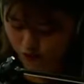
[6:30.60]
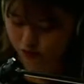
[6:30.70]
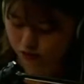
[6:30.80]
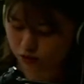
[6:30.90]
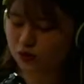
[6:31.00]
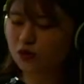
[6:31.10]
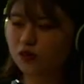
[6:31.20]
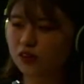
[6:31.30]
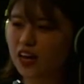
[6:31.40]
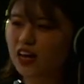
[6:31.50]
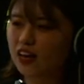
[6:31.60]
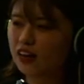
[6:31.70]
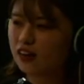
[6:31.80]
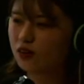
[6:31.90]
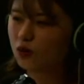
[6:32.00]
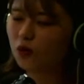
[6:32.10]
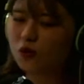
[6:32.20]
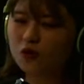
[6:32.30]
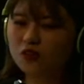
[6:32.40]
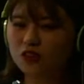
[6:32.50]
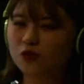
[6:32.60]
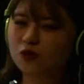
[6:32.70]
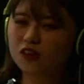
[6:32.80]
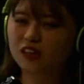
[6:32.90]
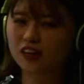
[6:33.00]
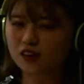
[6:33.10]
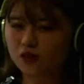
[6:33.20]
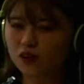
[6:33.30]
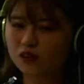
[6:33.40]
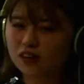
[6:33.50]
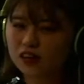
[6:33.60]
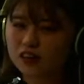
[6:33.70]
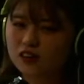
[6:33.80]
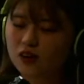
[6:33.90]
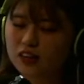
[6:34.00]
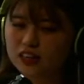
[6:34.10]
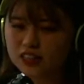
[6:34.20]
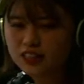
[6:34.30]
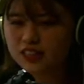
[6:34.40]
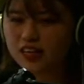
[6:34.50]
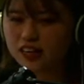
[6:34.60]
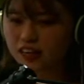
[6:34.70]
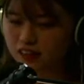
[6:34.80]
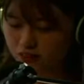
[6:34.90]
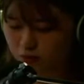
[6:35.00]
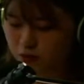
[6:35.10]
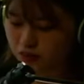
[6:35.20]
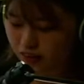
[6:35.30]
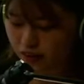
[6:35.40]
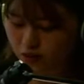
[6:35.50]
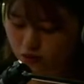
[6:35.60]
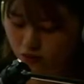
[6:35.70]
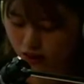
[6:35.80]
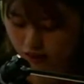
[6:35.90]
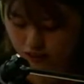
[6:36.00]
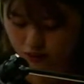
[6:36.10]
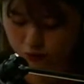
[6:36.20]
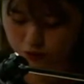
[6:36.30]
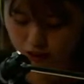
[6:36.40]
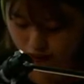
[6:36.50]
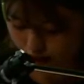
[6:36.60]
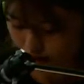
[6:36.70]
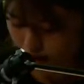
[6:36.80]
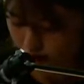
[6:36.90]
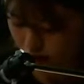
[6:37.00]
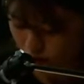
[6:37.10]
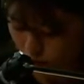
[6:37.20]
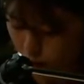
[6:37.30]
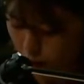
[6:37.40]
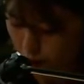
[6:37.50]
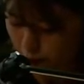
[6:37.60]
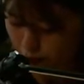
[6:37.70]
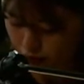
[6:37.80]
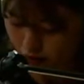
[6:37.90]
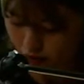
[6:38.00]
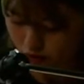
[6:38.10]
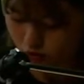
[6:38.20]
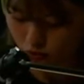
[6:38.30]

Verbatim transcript: るということで、おおと思って、これはお話ししたいなと思って、このお話を持ってきたんですけれども、ちょっと